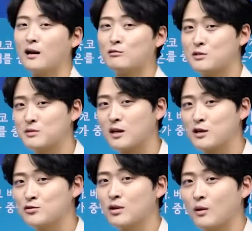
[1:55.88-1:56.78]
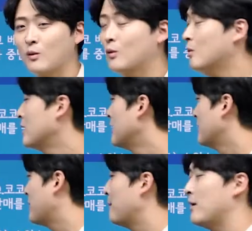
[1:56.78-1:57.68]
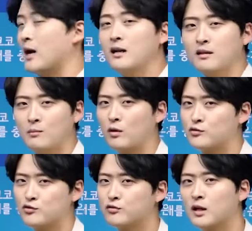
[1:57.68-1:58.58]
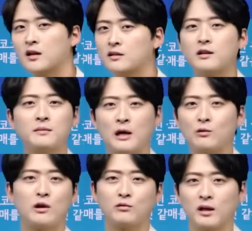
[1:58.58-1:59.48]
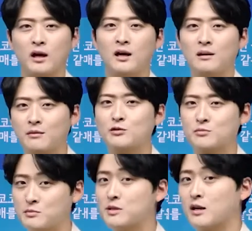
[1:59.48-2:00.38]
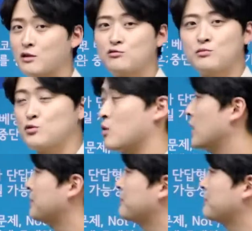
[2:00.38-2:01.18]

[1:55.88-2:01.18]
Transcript: 라고 짐작을 할 수도 있고 판매를 하는데 뭔가 중단하는 느낌이 나오겠구나 미리 좀 짐작을 해주시면 좋아요.